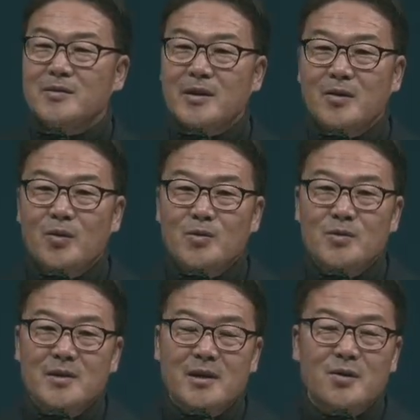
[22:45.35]
내가
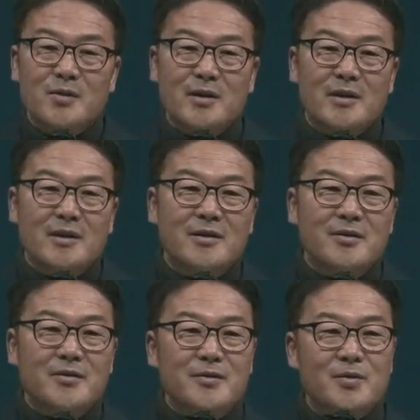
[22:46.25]
오늘이라고 얘기하는
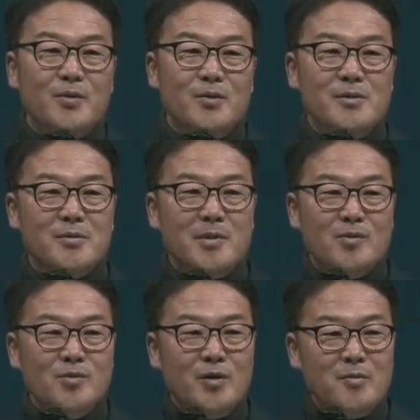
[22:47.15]
것은 오늘 정말
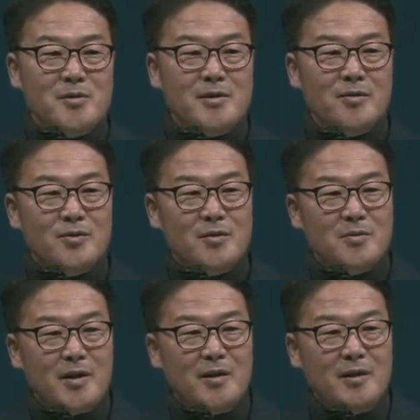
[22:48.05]
후회 없이 예수님
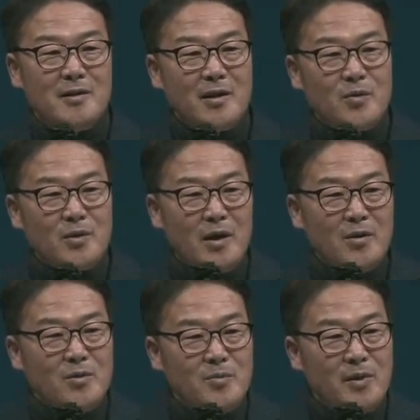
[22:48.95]
사랑하다가 오늘
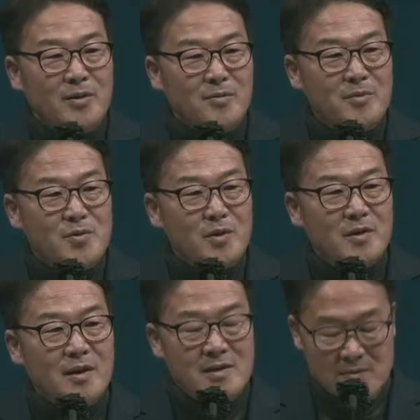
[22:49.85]
하루를 보냈으면
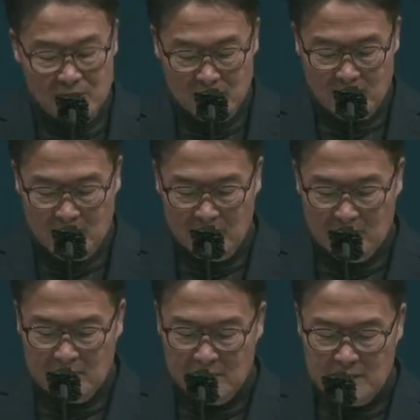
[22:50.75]
좋겠다 싶은데
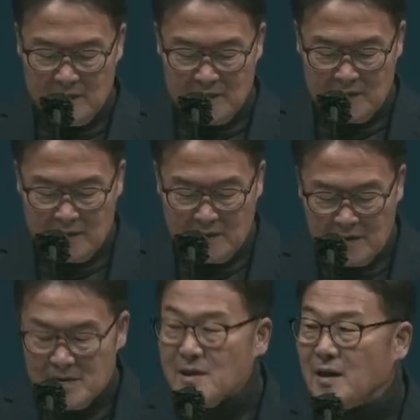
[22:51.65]

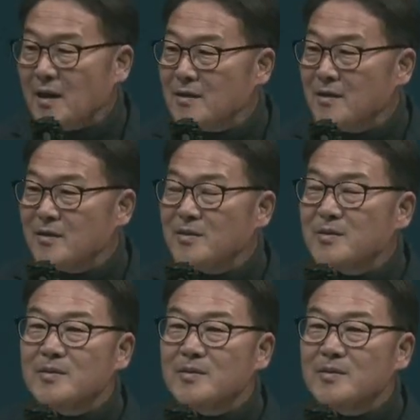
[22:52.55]
그게 잘 안 돼요.